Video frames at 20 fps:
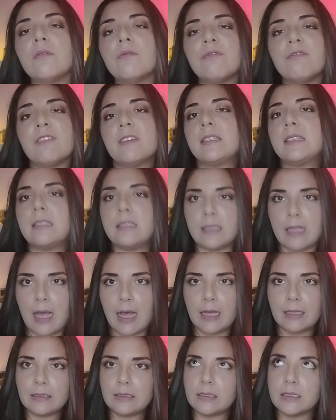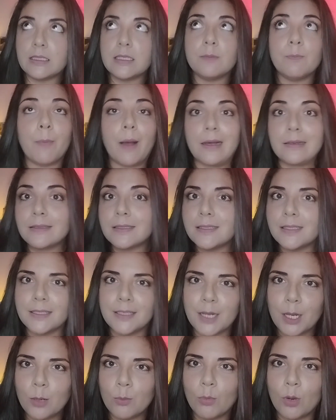infestati,
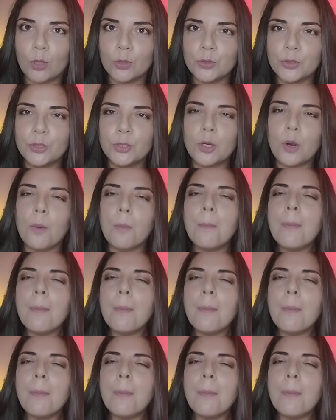sparsi nel mondo,